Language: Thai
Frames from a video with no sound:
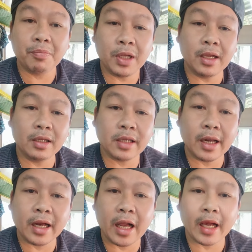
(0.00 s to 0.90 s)
พิจาร
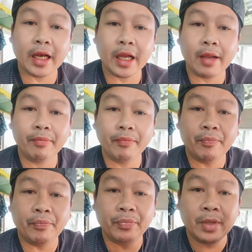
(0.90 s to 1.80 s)
ณากันนะครับ
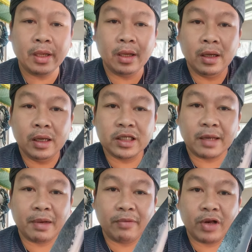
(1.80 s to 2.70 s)

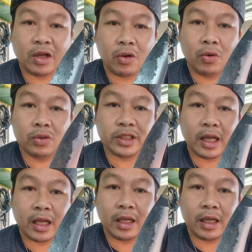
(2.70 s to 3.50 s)
สำหรับวันนี้ก็คงจะ